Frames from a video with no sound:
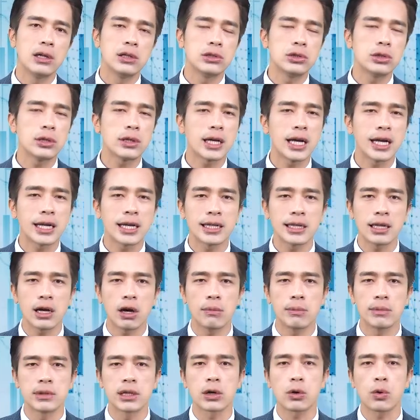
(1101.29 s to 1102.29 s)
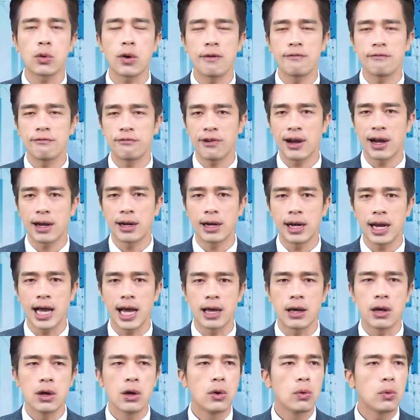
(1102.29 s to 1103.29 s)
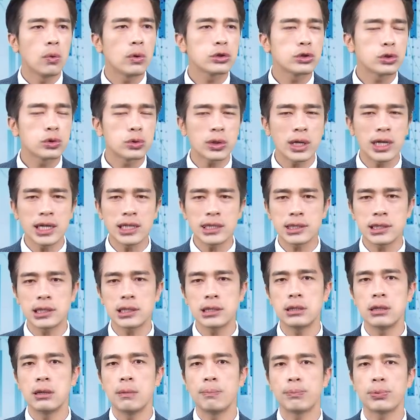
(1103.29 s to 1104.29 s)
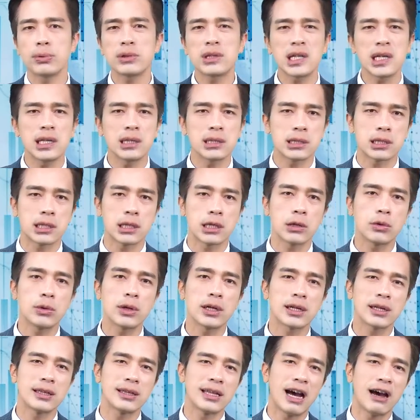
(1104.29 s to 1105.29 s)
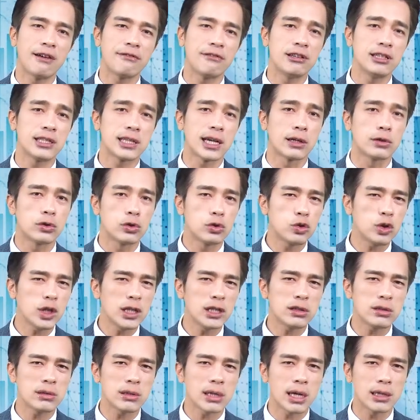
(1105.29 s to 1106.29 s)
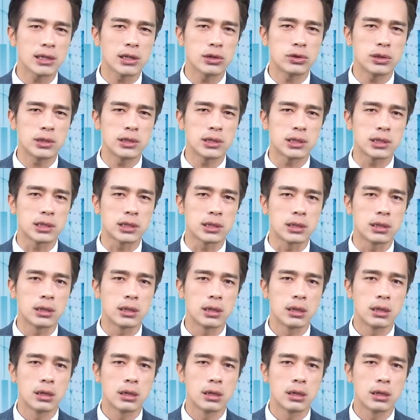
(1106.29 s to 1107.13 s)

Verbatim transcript: 就可以看到我们的官方 live，我随时不定期会跟大家分享最重要的讯息，